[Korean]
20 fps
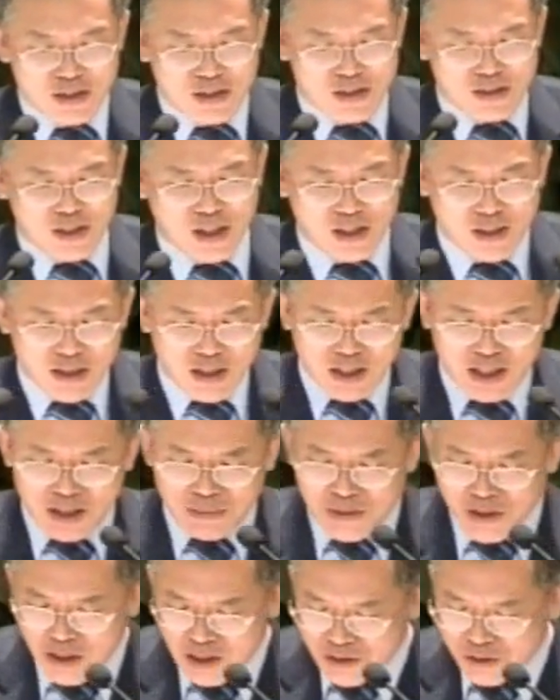
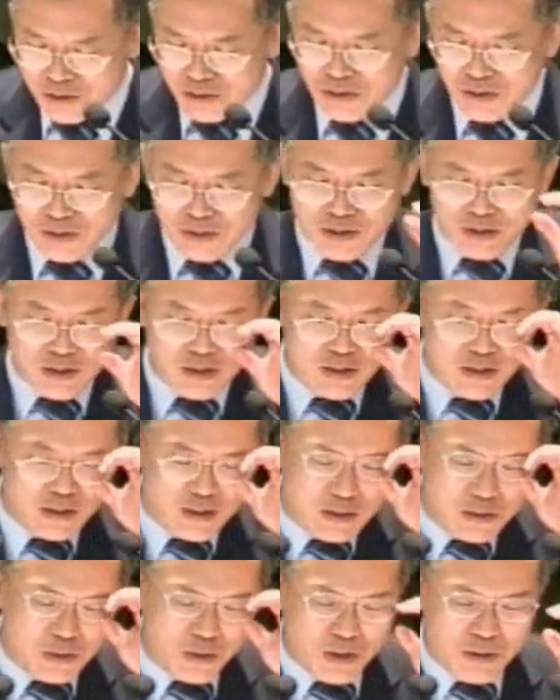생각하면 할수록
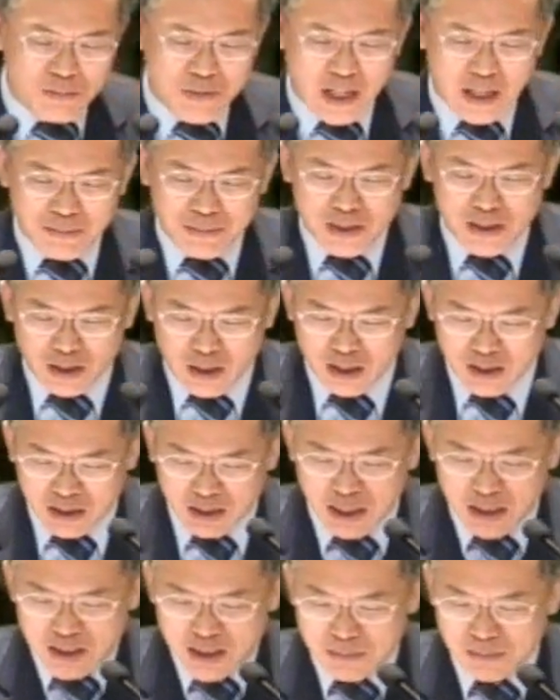조금 얌체
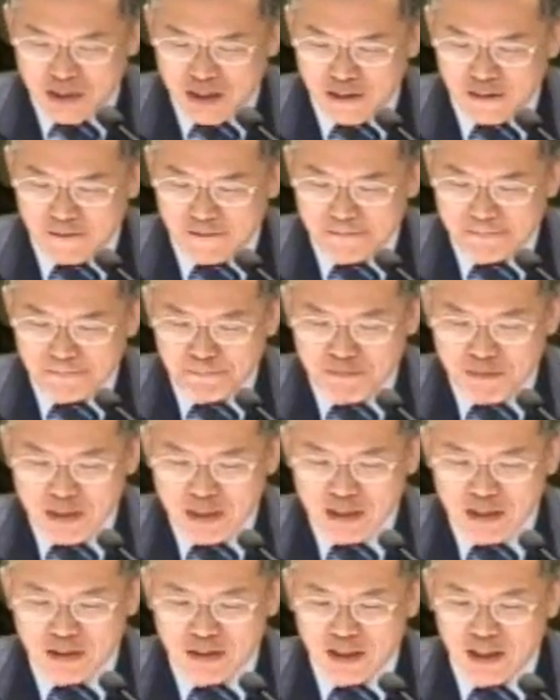같긴 하지만은
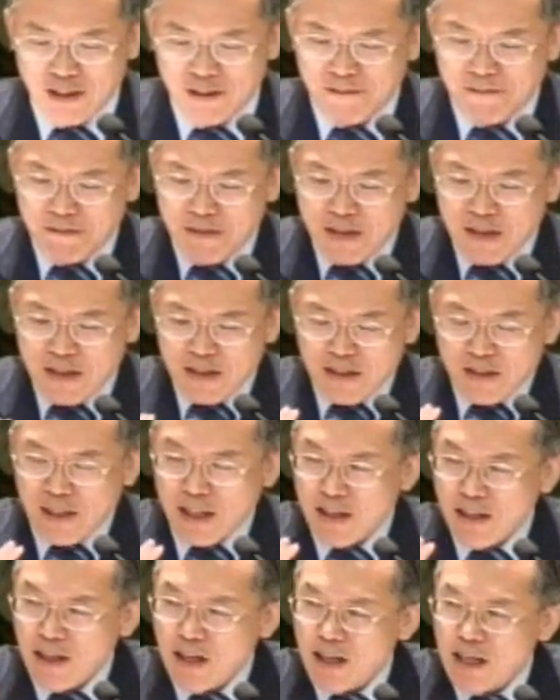그러나
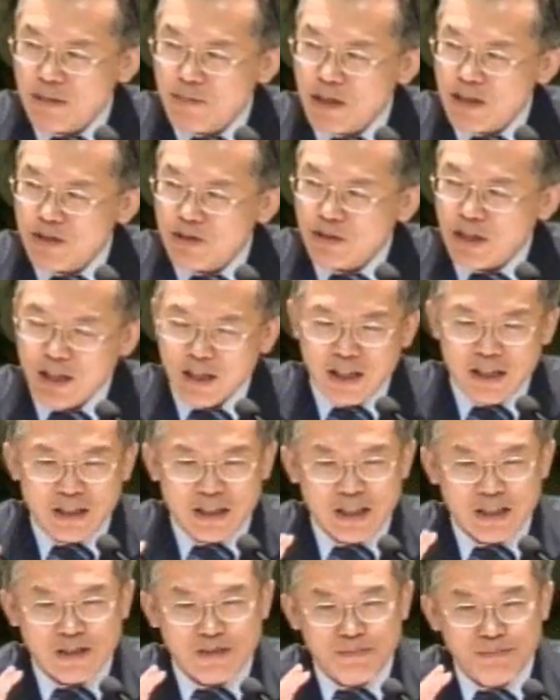생각하면서
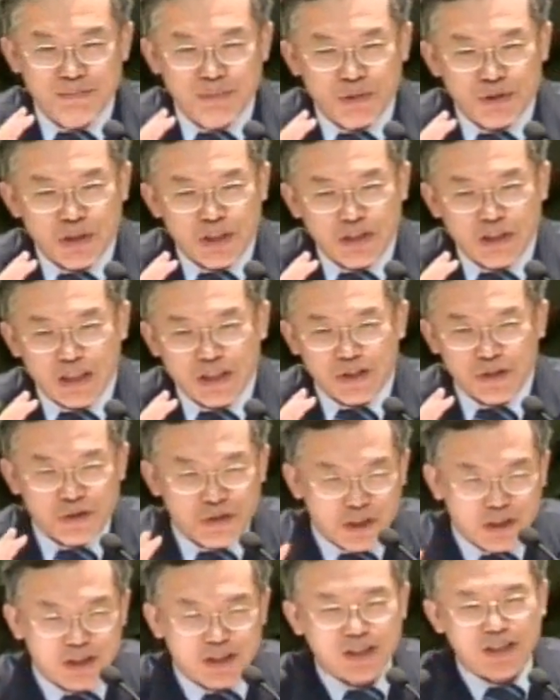하나님께서 무엇인가
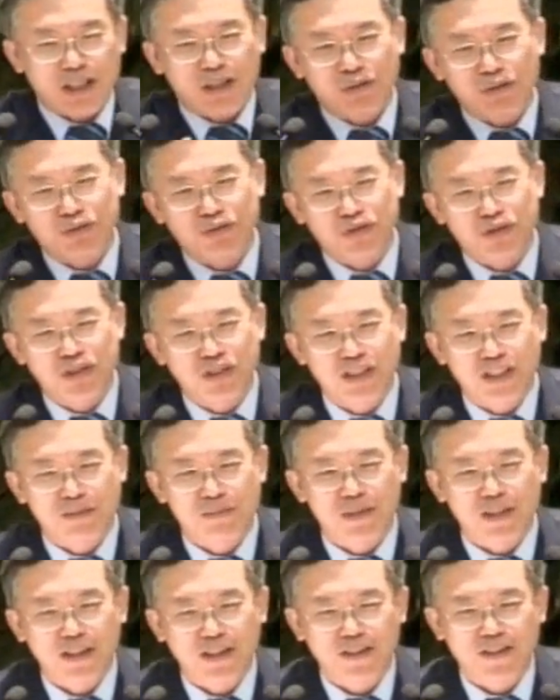기회를 자꾸
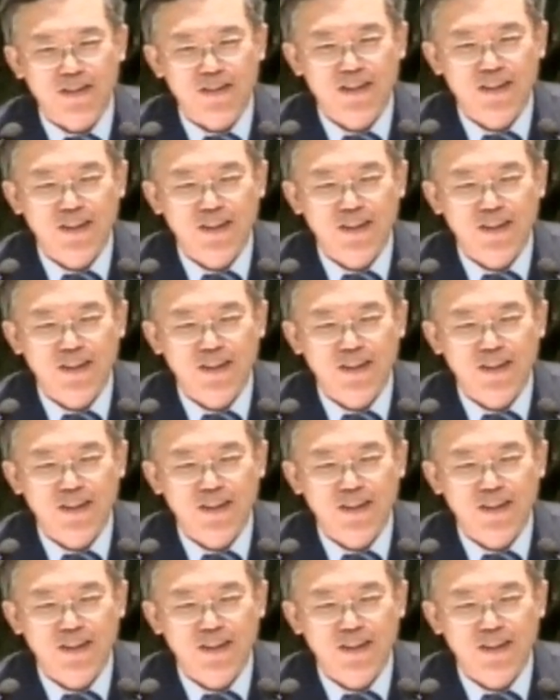주신단 말이에요.